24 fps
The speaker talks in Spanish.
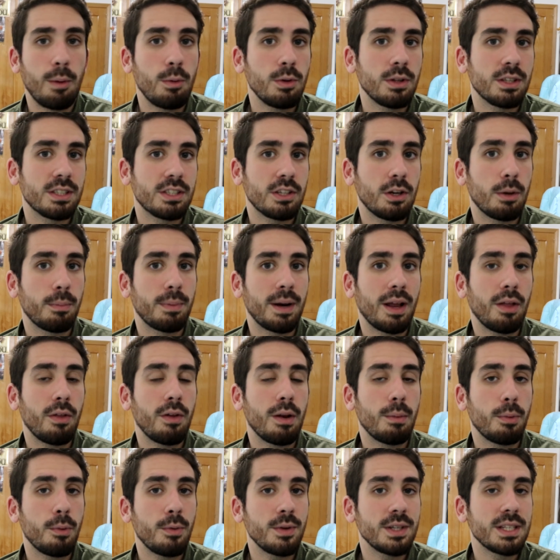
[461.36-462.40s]
vuelto a ser operado
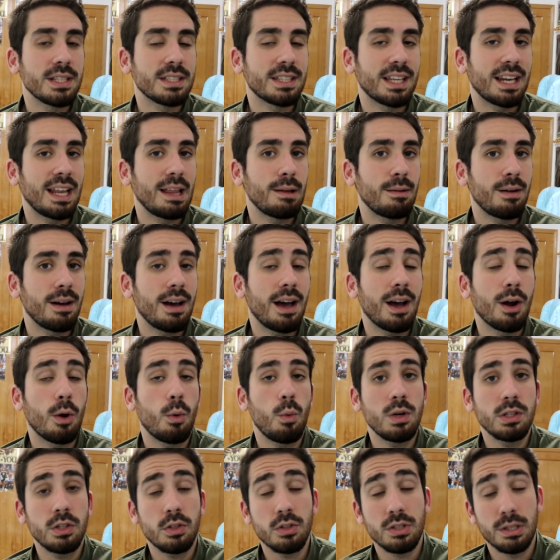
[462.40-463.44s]
del pubis y estará de baja
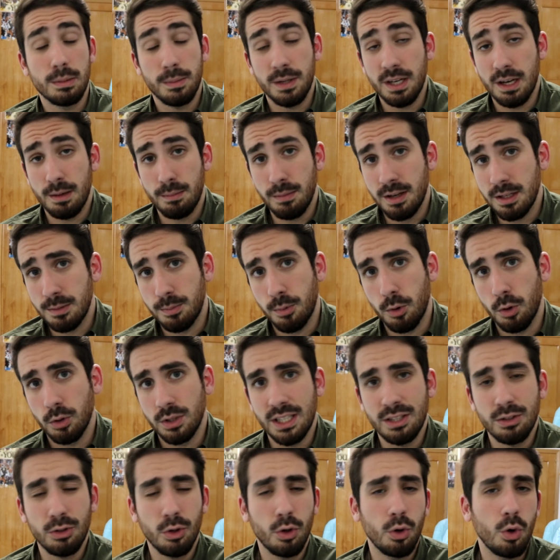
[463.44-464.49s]
cuatro semanas más, por lo
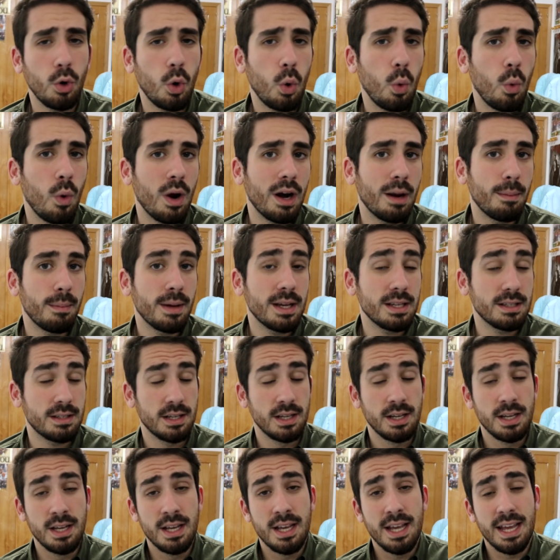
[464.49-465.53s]
tanto no jugará más
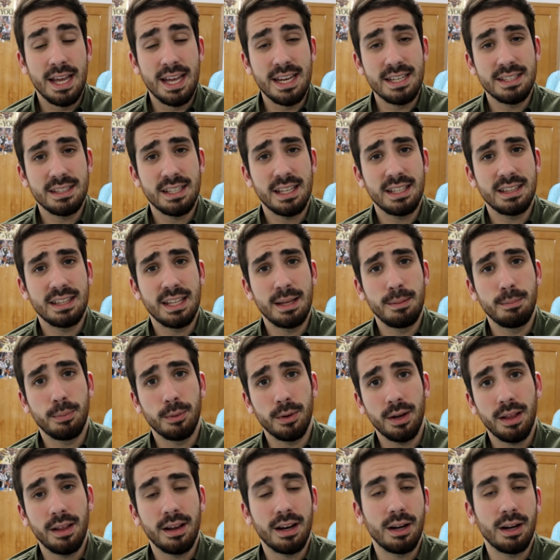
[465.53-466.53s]
esta temporada.